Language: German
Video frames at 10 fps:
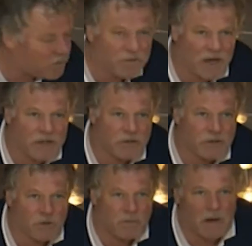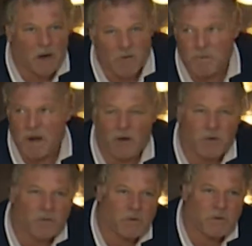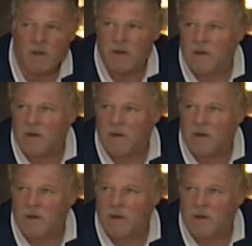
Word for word: hilft einem schon beim Aufbauen und